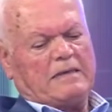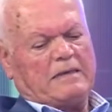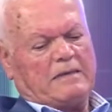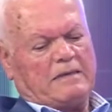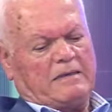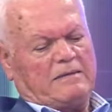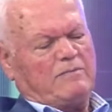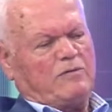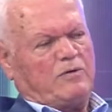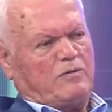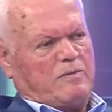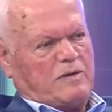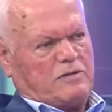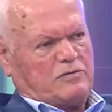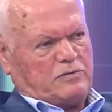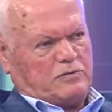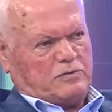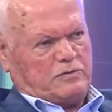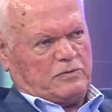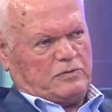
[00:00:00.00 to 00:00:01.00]
عملوا
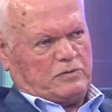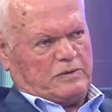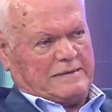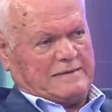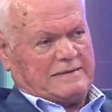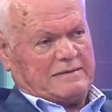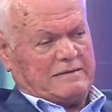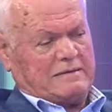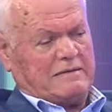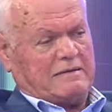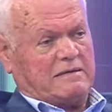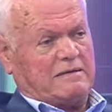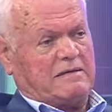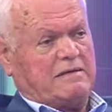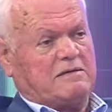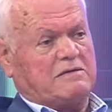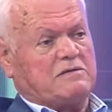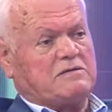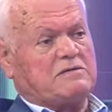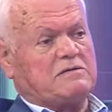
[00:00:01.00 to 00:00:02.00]
مشروع
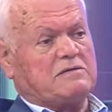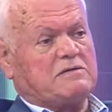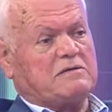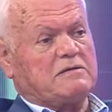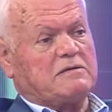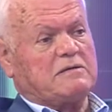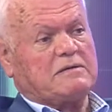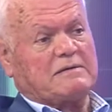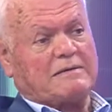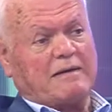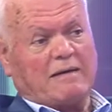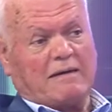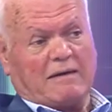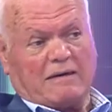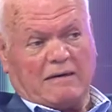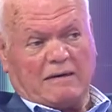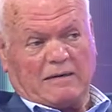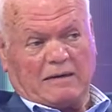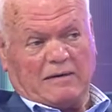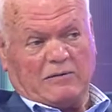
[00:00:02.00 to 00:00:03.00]
استخراج
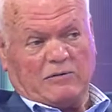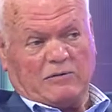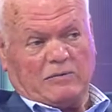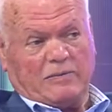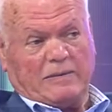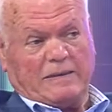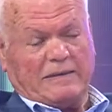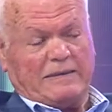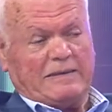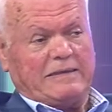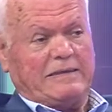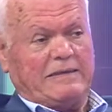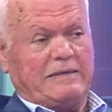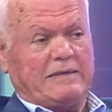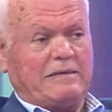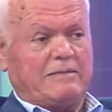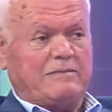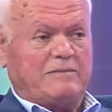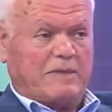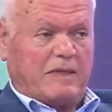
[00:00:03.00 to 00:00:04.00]
الطاقة
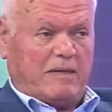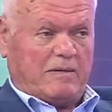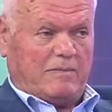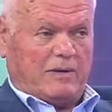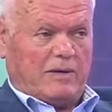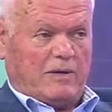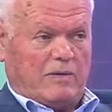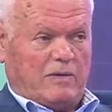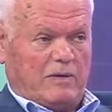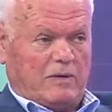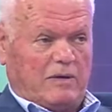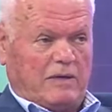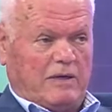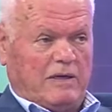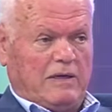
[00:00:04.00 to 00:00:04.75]
الكهربائية من الباول